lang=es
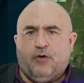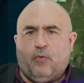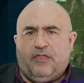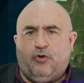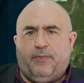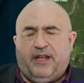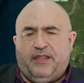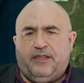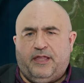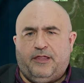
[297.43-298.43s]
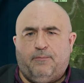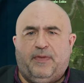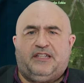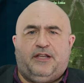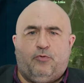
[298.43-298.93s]
cuando Menéndez
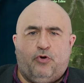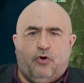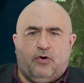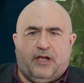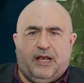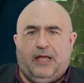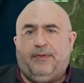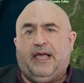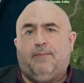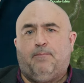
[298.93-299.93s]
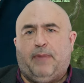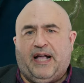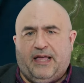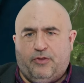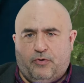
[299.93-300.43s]
me aseguró que le había
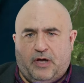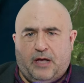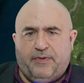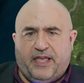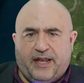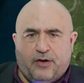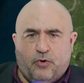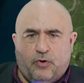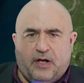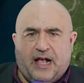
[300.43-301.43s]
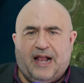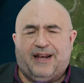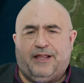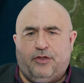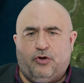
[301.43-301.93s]
pagado a Villarejo
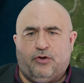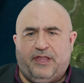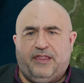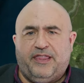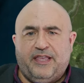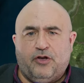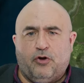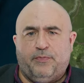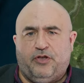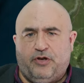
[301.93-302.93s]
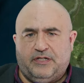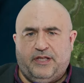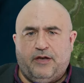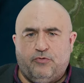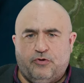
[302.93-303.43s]
alrededor de 5 millones
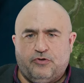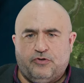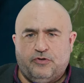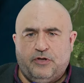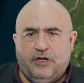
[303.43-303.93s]
de euros